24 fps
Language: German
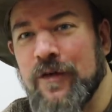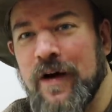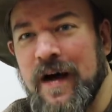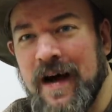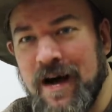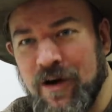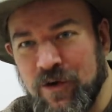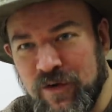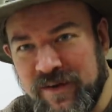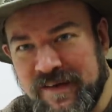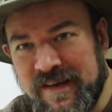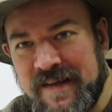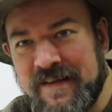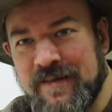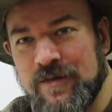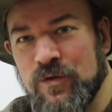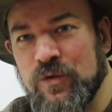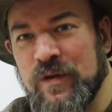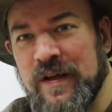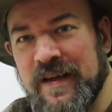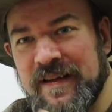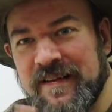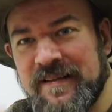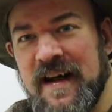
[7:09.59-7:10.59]

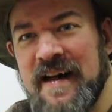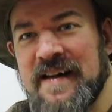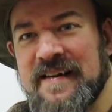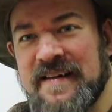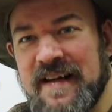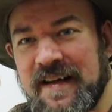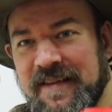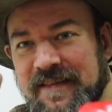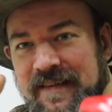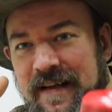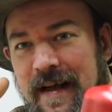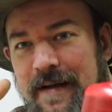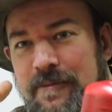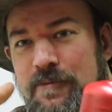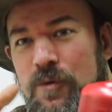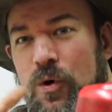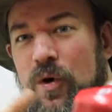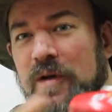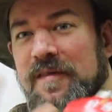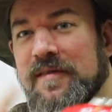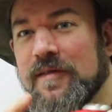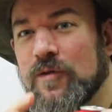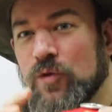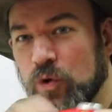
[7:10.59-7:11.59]
Voraussetzung ist halt, dass dann
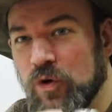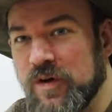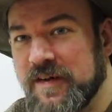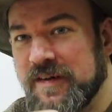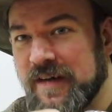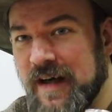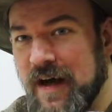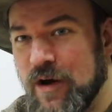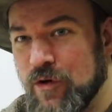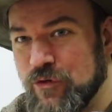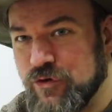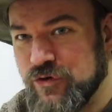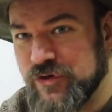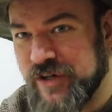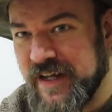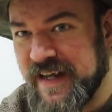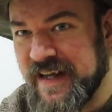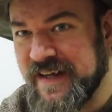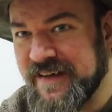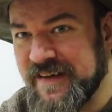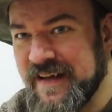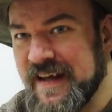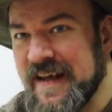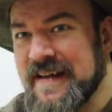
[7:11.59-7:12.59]
Mordsdruck
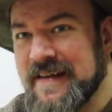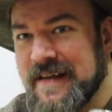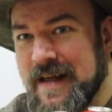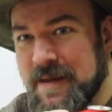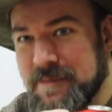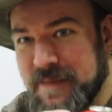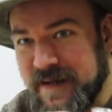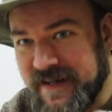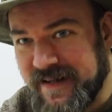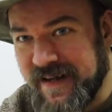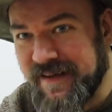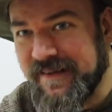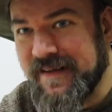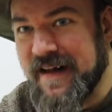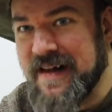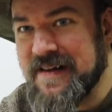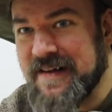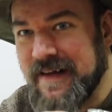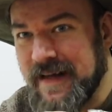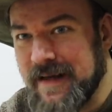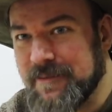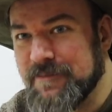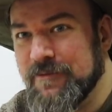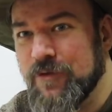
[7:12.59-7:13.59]
draufsteht, damit das
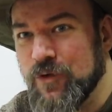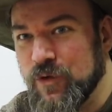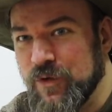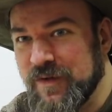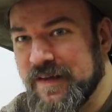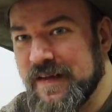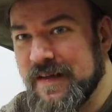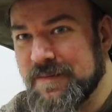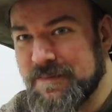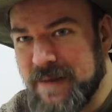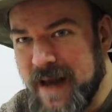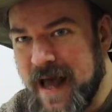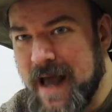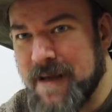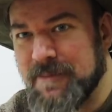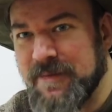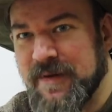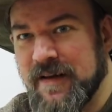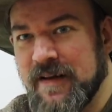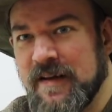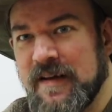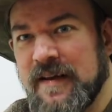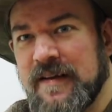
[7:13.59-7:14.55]
halt eben flüssig bleibt.